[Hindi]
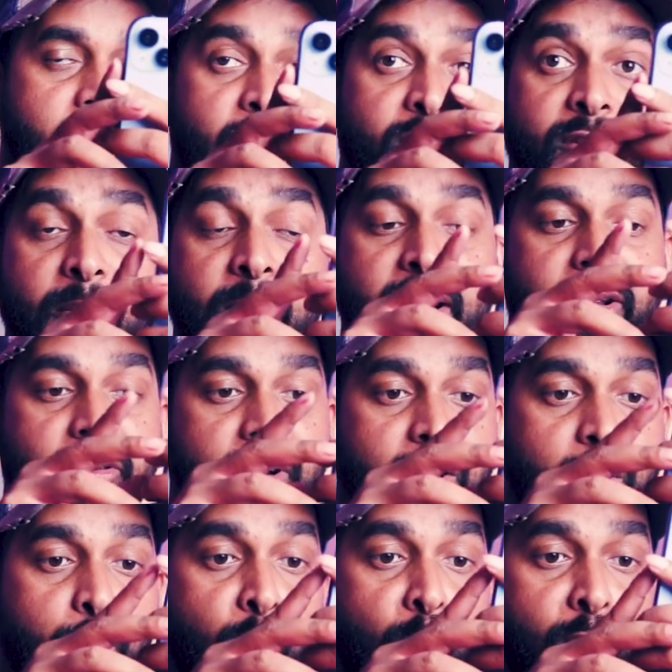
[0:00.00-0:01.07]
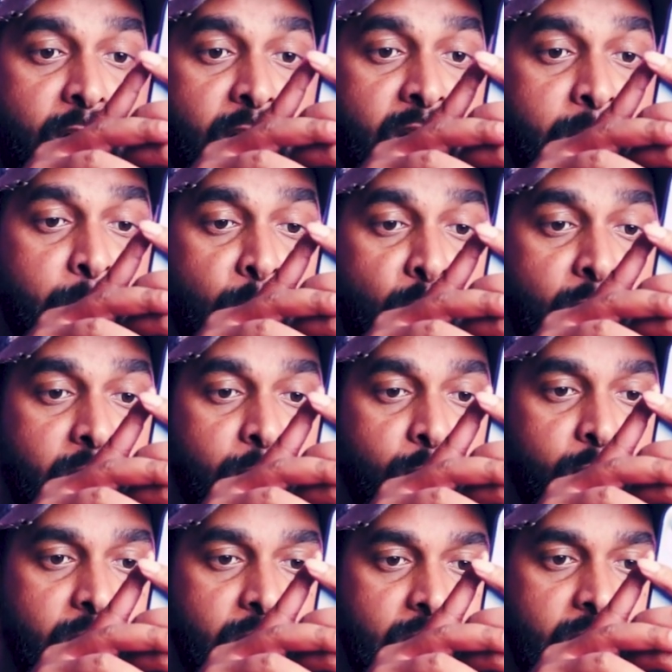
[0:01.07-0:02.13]
इसके बाद इसका जो पोर्ट्रेट मोड है
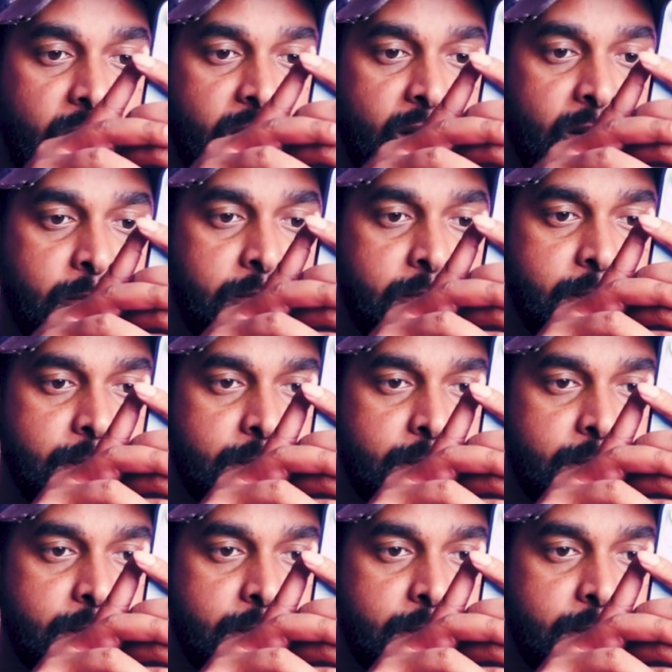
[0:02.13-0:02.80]
वो देख लेते हैं हम